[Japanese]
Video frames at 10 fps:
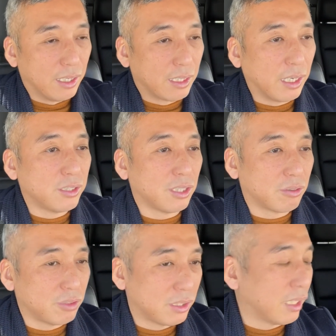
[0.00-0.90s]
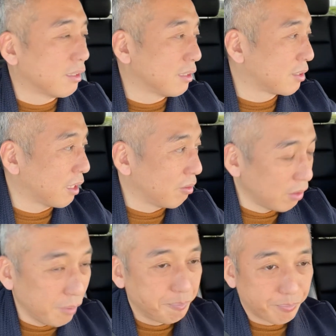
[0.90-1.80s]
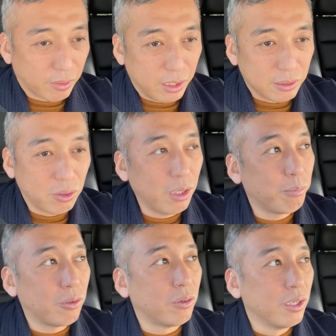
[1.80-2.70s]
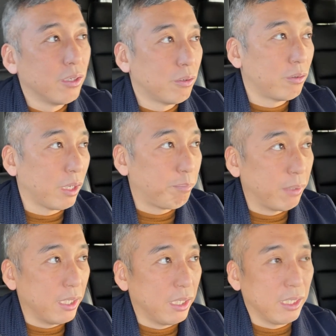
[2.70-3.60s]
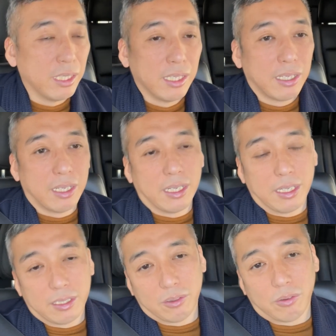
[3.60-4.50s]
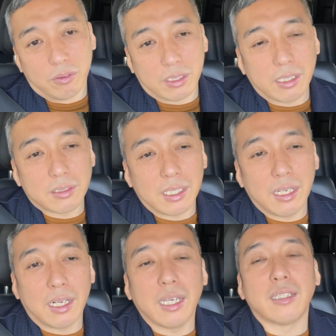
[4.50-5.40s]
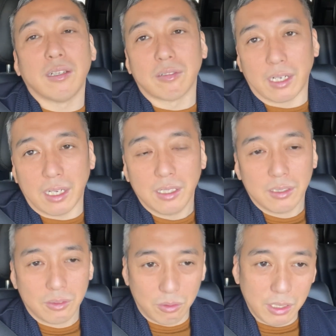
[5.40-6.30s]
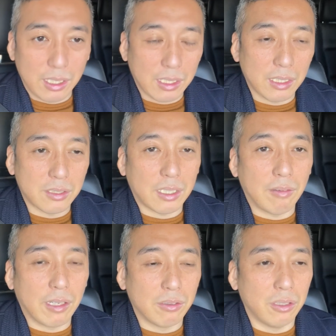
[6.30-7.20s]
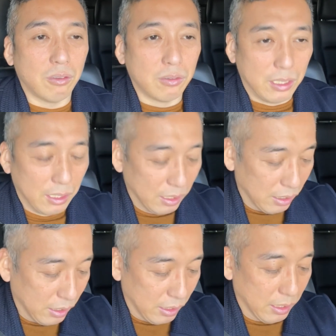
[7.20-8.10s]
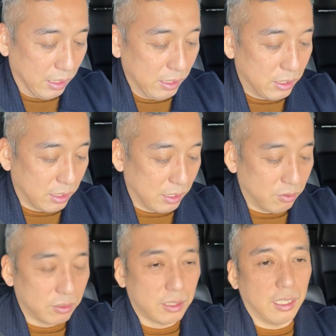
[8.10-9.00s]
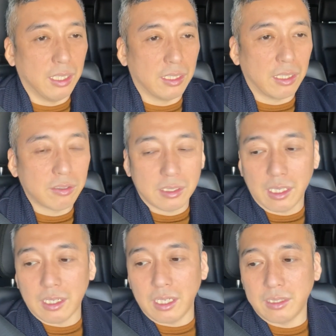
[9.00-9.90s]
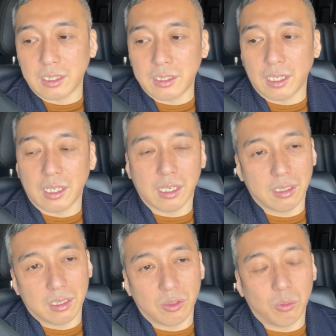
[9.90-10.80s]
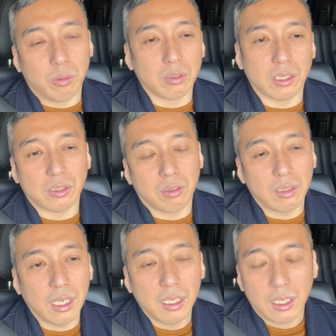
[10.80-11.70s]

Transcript: 解釈したんですけどねでそれもやっぱりあのたくさん書いてるからどれだけ伝わるように、えー、意識してたくさん書いてきたからだと思うんですよね